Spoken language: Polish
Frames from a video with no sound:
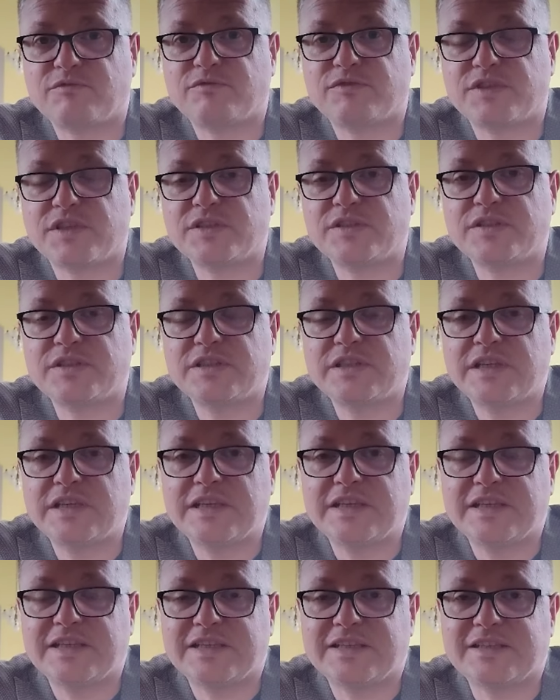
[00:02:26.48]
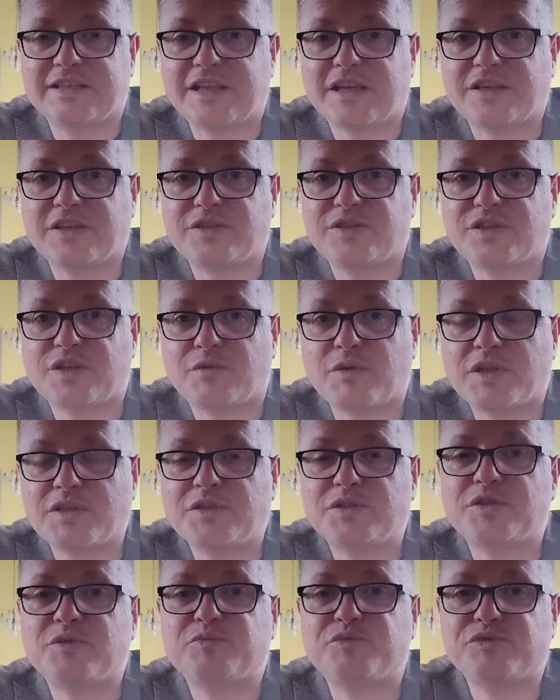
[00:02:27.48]
wtedy takie
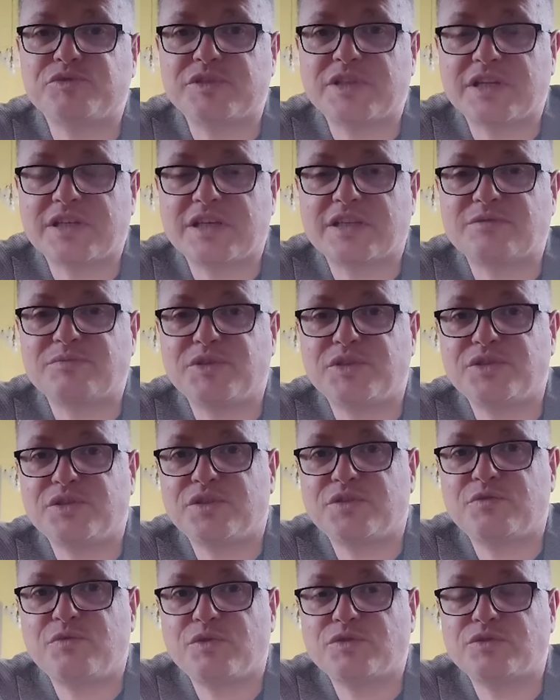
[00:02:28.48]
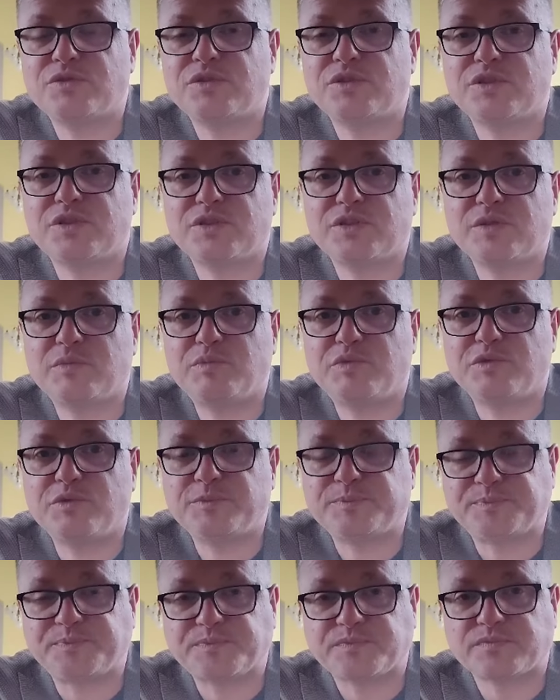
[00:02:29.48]
działanie typu nakarmienie głodnych,
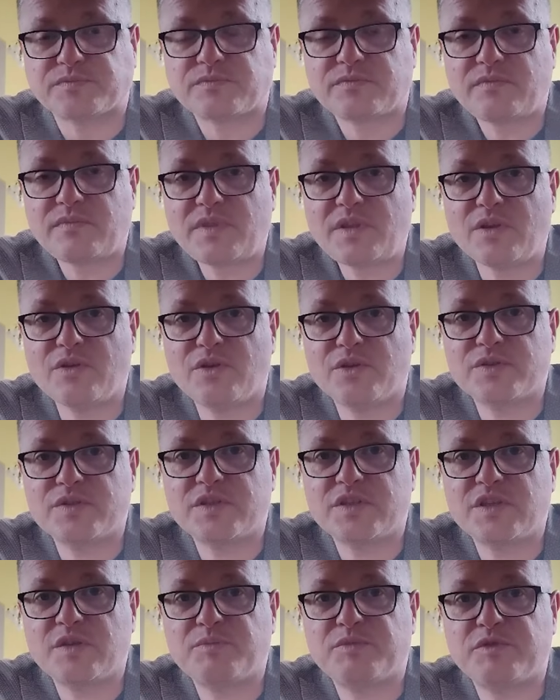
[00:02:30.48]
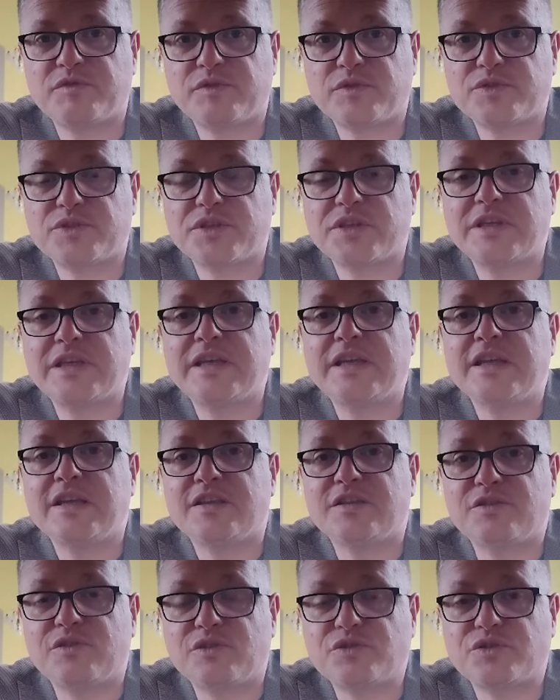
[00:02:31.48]
typu chodzenie po wodzie
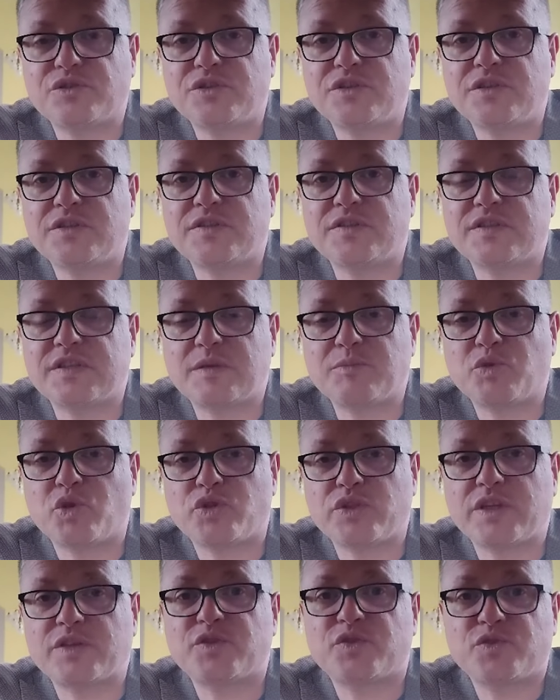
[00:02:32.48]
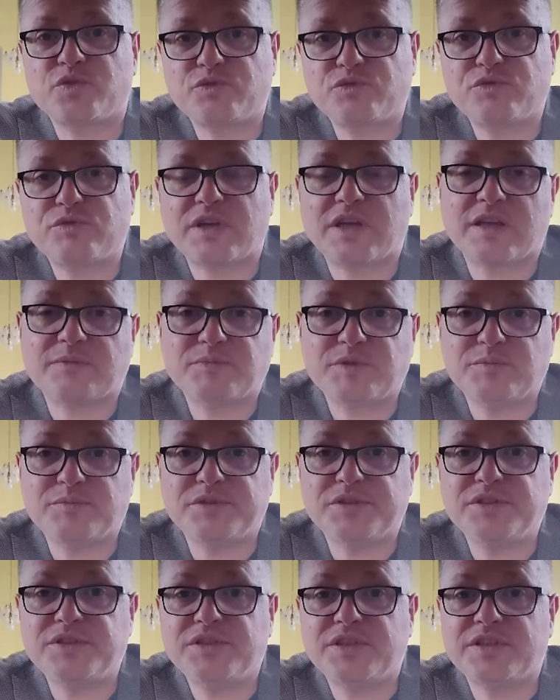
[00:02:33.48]
nosi znamiona cudu, a
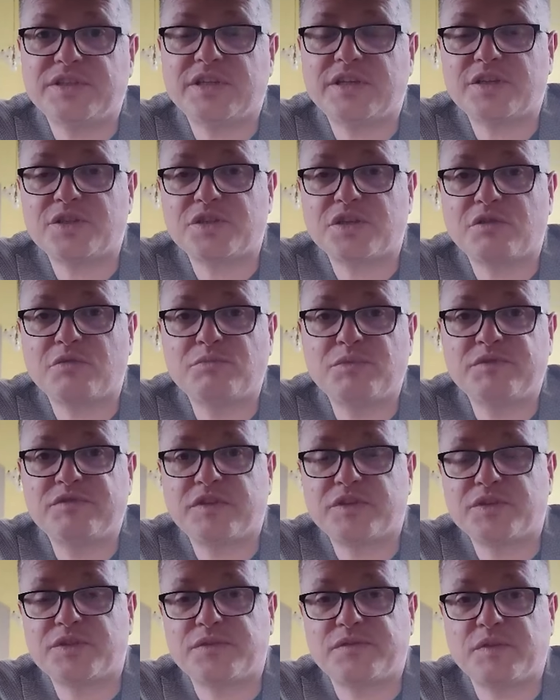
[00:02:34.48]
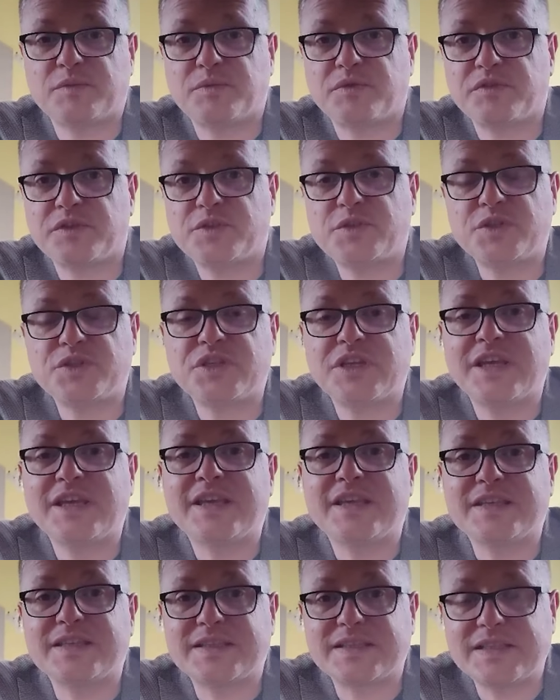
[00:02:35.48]
biblijnie należałoby właściwie powiedzieć
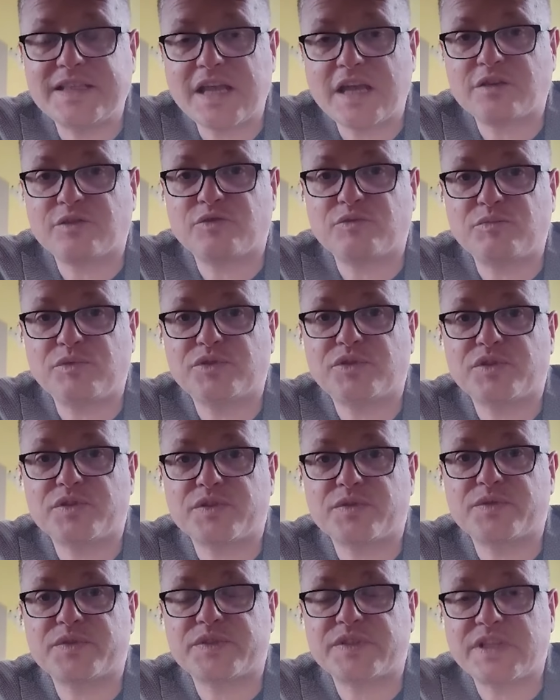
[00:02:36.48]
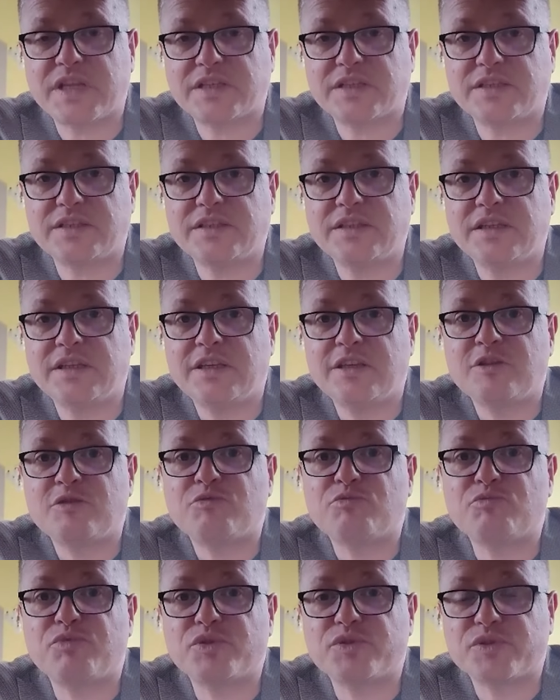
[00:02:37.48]
znaku, bo to są znaki
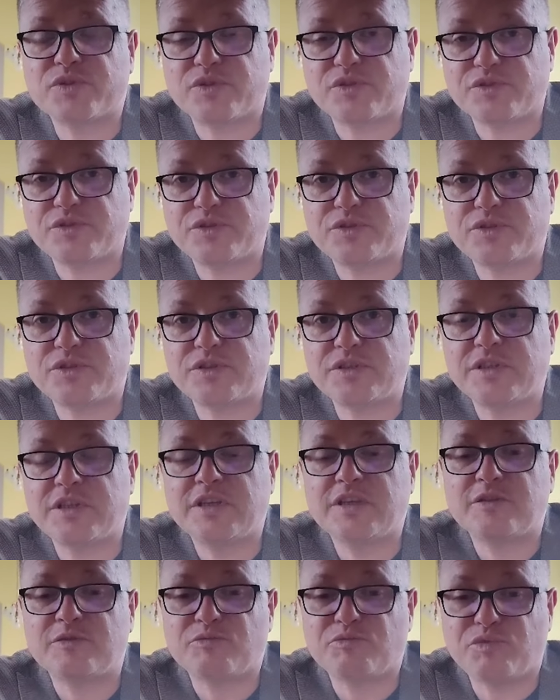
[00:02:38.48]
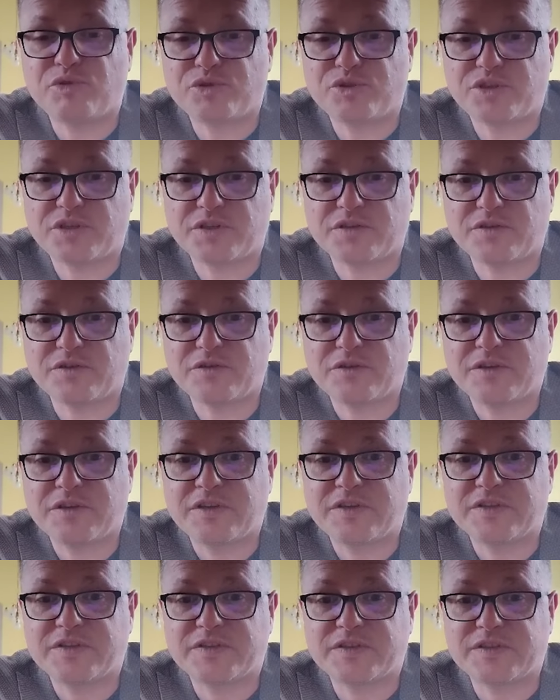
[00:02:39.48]
boskości Bożego
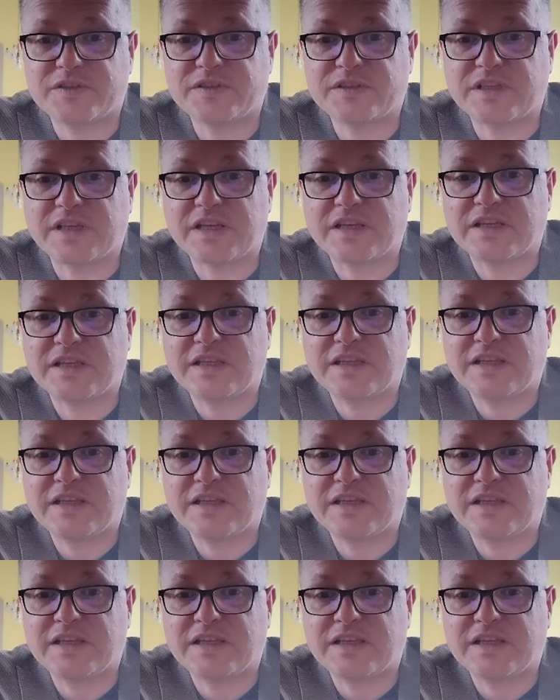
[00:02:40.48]
Syna.